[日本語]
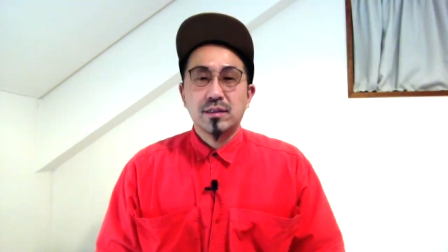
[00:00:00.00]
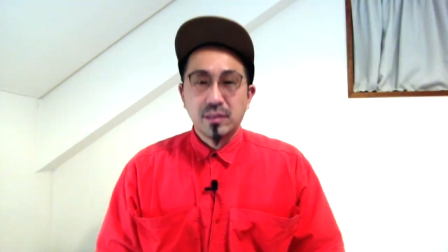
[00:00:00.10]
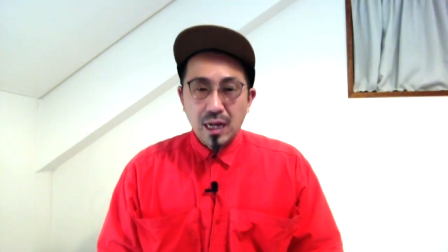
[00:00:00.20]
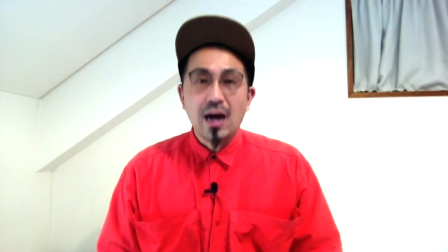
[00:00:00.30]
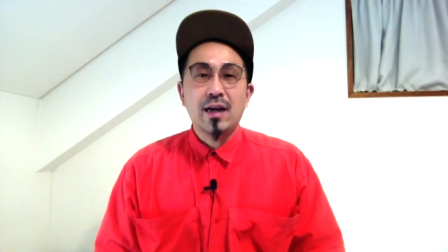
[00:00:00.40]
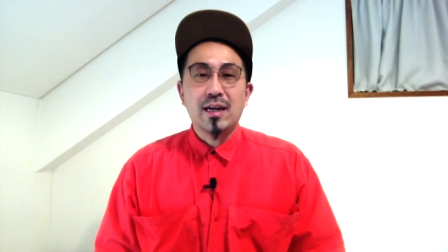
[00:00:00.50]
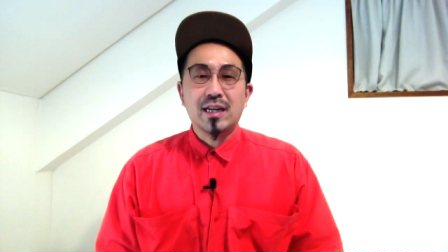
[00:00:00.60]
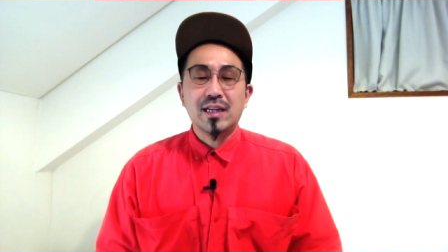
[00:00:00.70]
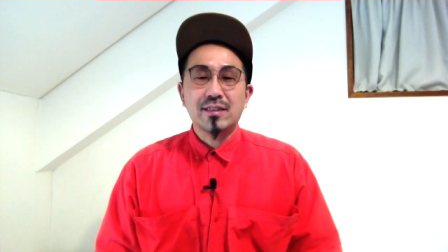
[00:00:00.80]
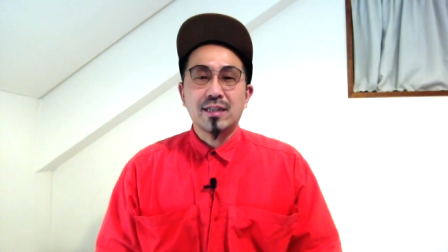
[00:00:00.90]
さあ、
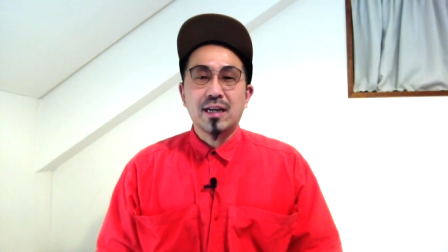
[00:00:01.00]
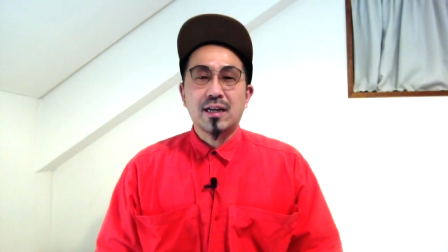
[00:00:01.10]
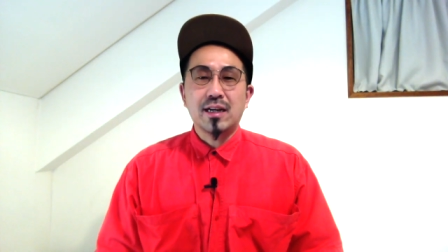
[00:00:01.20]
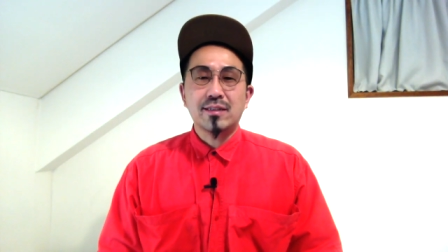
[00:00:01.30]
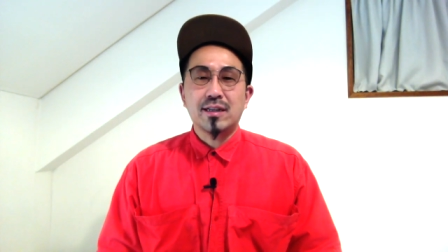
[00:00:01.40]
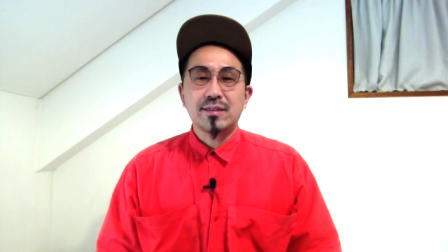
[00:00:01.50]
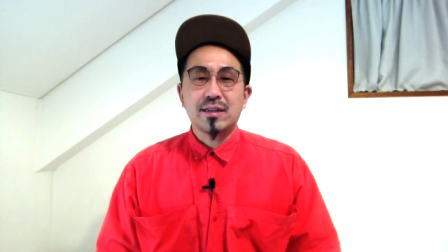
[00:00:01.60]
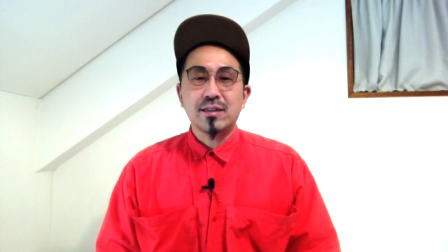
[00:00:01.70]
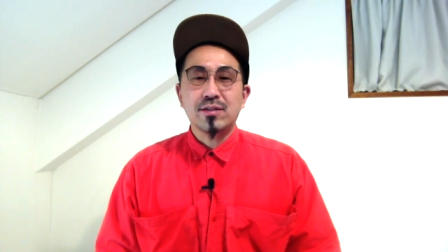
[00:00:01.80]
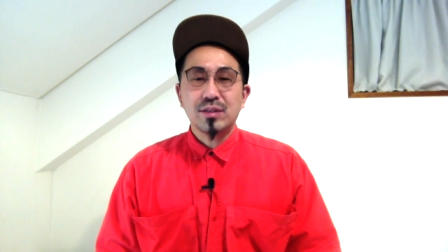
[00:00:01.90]
えー、現在開催
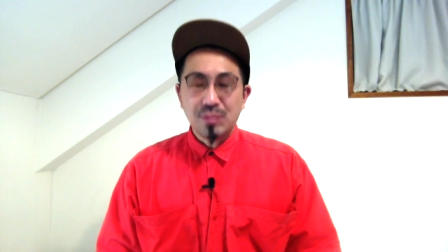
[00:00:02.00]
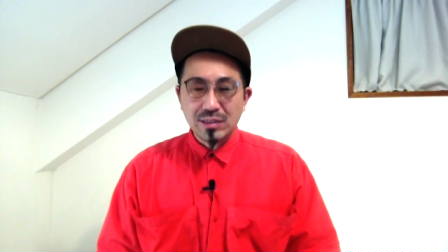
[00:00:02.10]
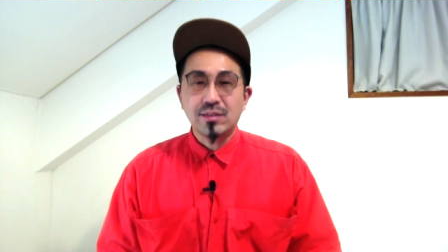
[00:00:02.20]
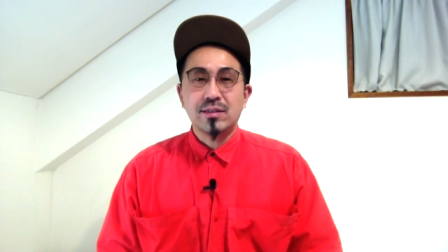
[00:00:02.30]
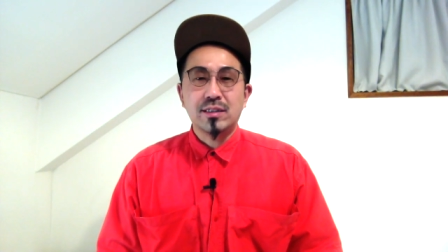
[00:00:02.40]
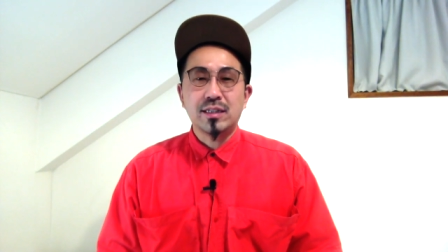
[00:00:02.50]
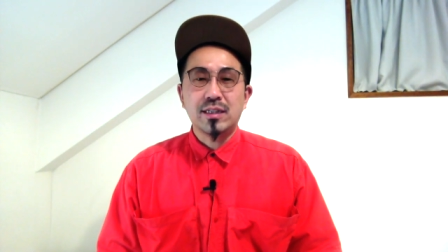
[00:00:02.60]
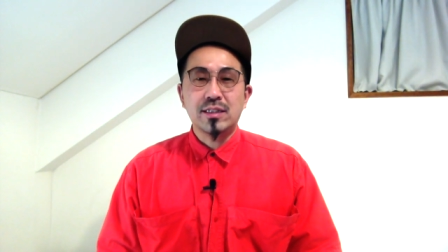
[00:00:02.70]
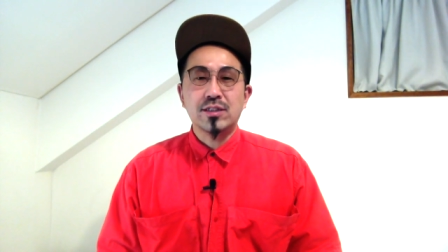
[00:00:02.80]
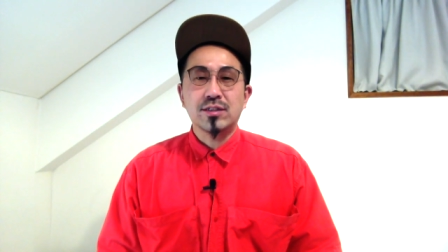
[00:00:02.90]
されております。
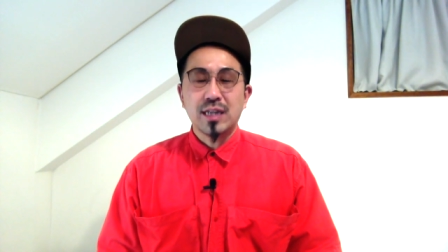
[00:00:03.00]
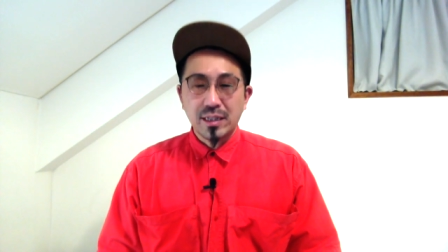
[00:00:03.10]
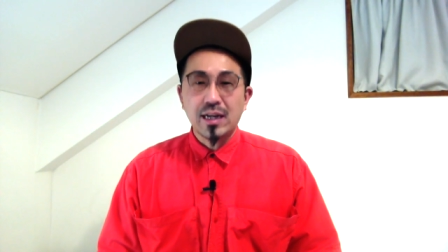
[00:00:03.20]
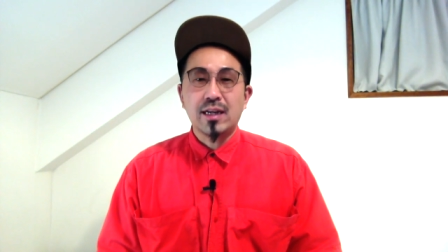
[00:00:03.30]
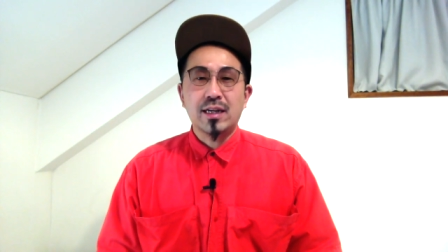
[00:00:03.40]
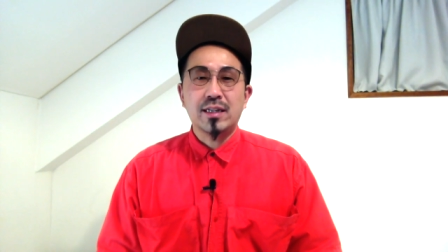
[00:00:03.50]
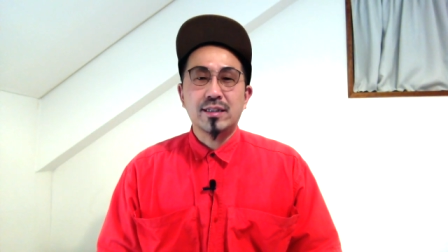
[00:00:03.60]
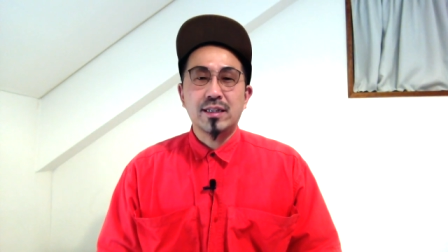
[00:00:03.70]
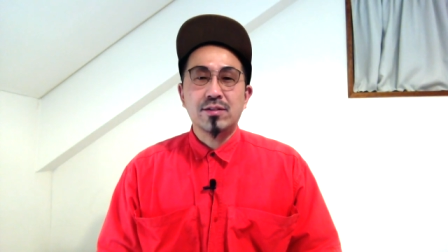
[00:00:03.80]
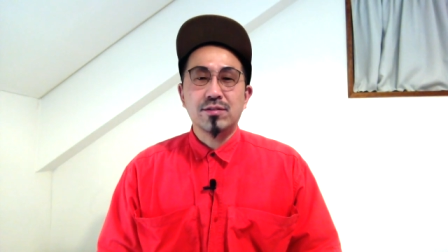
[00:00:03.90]
2023年、
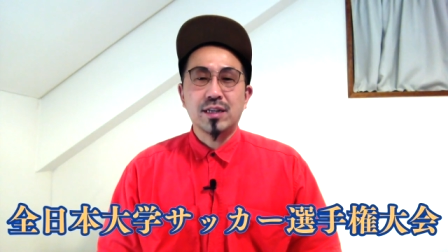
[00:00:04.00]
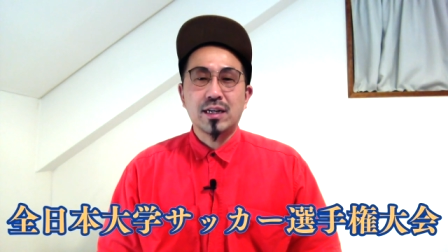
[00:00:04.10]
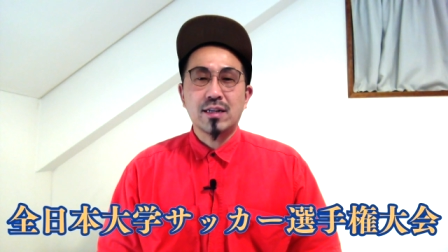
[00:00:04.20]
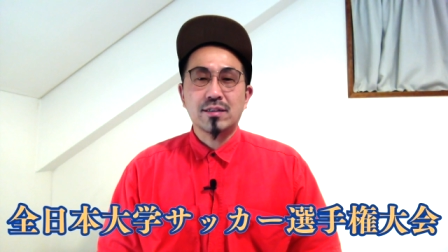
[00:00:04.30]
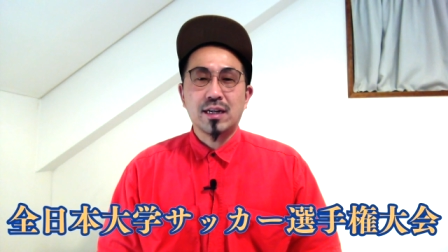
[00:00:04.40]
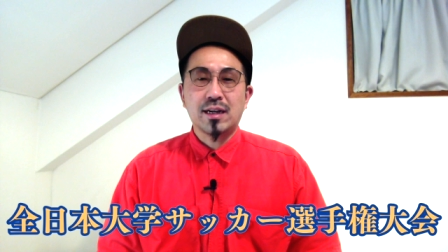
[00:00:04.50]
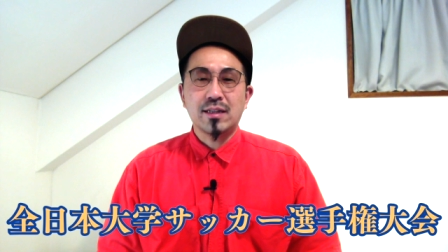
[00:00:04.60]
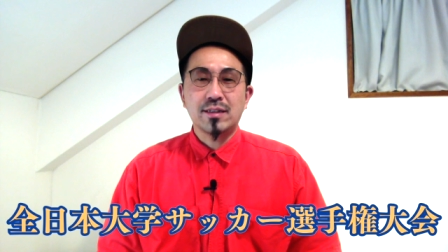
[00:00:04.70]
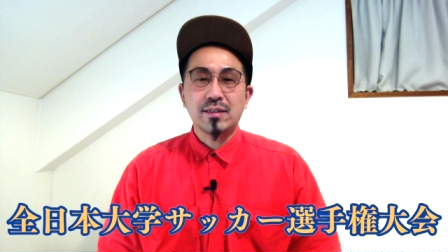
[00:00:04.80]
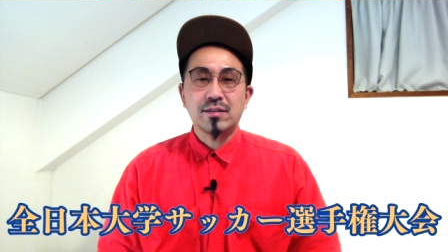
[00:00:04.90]
全日本大学
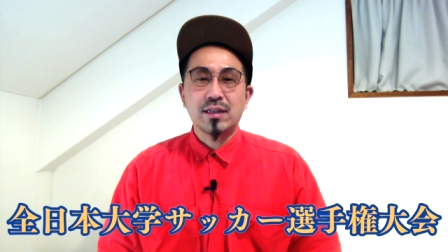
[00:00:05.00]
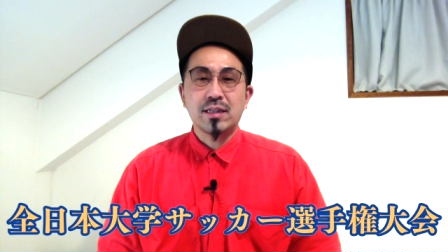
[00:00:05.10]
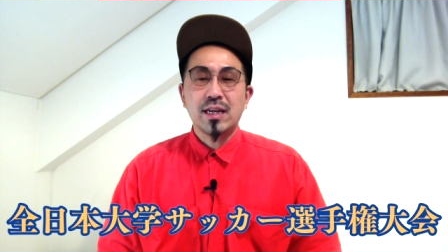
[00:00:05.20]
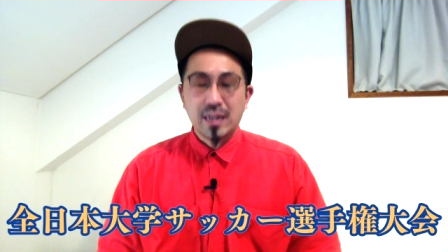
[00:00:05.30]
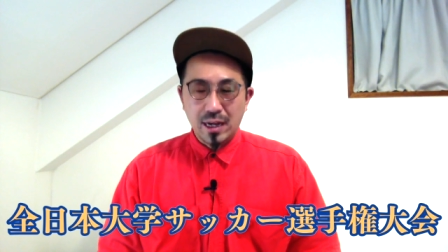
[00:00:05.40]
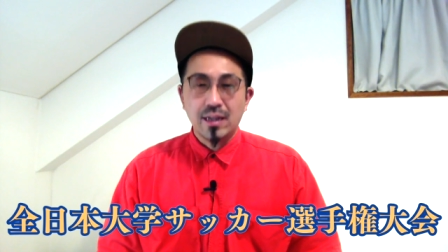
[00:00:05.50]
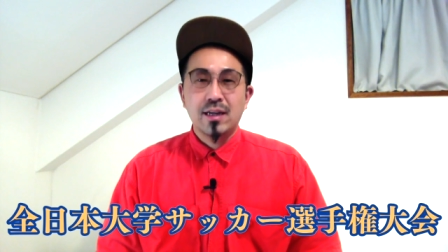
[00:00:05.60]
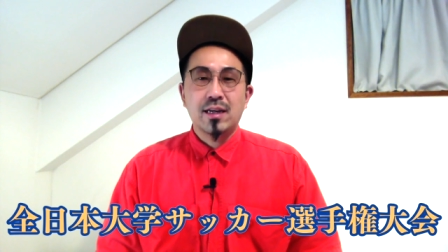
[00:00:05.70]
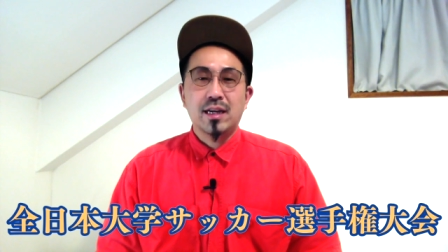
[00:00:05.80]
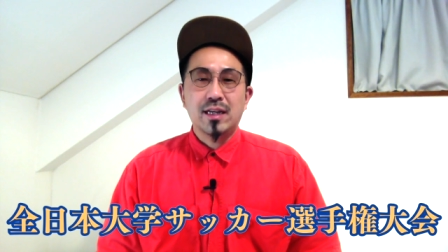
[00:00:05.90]
サッカー選手権大会、
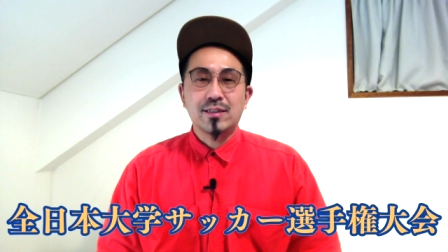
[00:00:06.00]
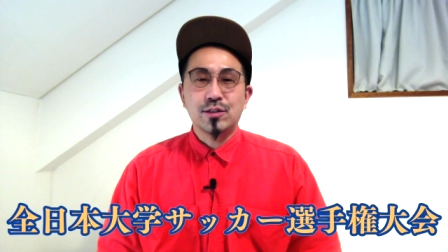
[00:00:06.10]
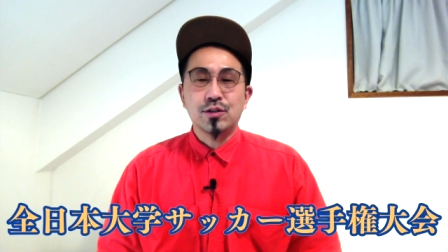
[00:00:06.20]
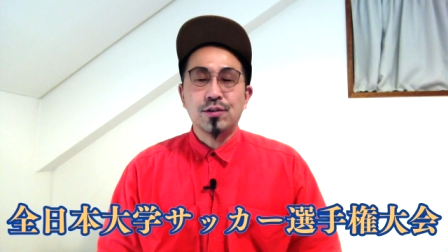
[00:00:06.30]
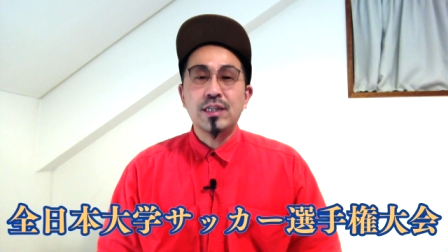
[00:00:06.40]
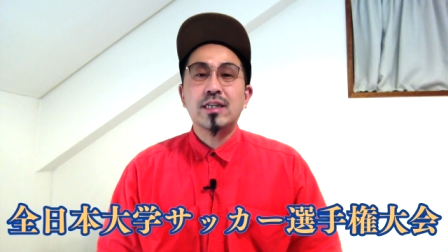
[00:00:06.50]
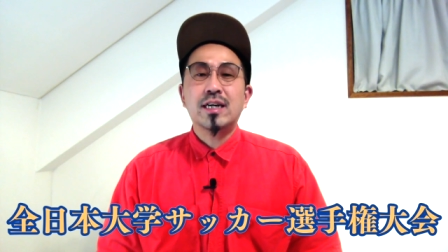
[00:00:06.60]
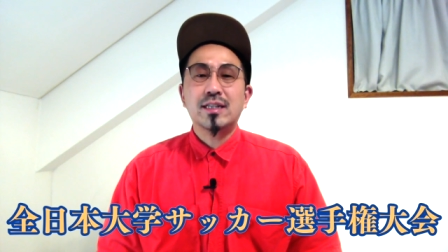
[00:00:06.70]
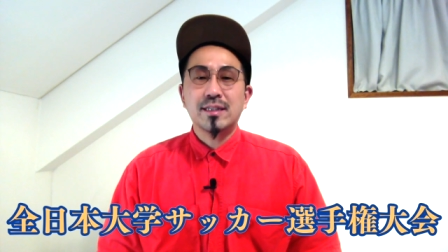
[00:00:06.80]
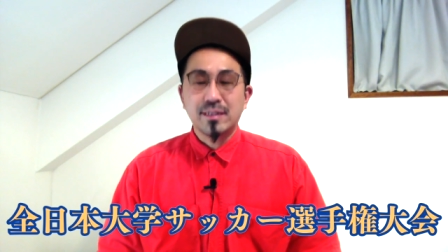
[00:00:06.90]
えー、通称
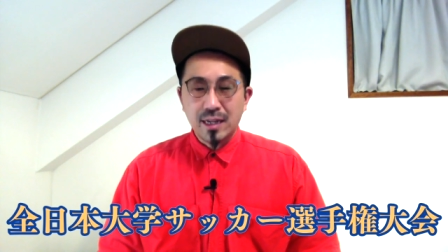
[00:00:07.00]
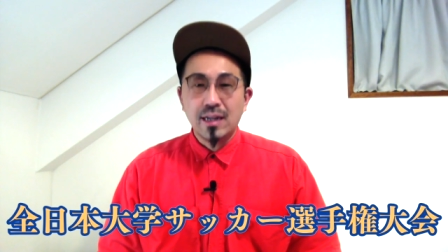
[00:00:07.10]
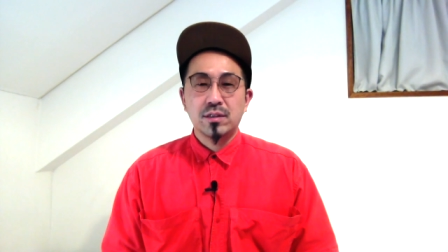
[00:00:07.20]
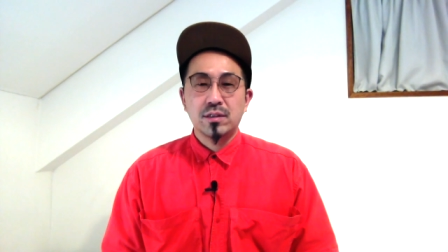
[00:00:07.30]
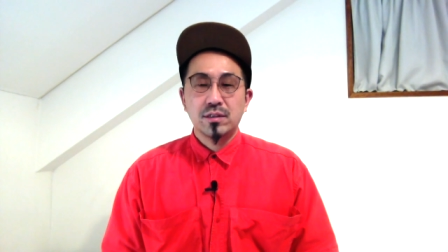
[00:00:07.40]
インカレですね。